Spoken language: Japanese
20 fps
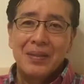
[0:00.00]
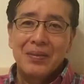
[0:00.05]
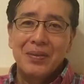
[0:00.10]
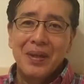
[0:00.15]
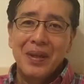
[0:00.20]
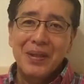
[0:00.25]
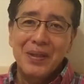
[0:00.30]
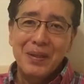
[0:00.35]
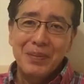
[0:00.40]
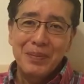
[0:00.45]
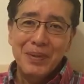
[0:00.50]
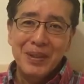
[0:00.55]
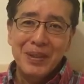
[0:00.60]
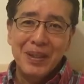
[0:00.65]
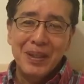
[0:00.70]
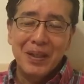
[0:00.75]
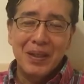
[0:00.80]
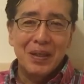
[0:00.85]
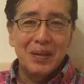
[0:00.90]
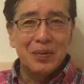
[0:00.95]

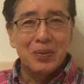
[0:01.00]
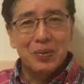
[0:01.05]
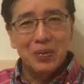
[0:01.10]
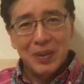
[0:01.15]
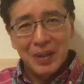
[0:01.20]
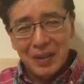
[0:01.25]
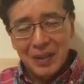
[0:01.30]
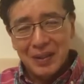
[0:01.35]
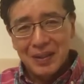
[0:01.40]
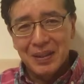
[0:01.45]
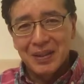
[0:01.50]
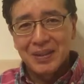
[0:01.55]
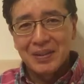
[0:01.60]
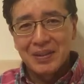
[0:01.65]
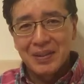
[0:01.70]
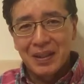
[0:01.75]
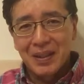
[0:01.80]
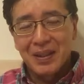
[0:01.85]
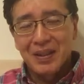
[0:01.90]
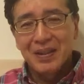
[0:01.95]
クワガタムシが取れないで
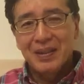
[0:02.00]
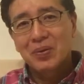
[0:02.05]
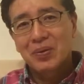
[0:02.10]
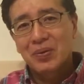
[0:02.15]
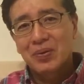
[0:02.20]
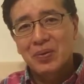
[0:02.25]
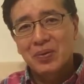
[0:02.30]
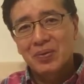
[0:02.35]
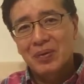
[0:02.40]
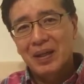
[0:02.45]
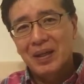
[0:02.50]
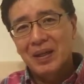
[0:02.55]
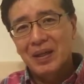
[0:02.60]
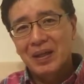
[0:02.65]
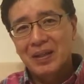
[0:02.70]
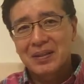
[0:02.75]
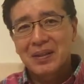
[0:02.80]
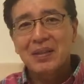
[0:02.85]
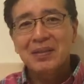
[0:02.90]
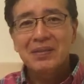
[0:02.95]
すね東京
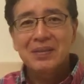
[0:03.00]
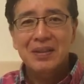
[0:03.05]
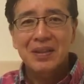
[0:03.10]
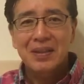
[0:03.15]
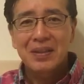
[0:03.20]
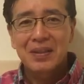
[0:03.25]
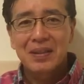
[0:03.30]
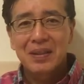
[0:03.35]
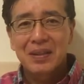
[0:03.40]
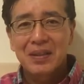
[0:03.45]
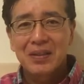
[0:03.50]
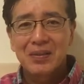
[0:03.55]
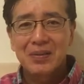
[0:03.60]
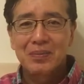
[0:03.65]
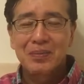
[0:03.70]
は浅草で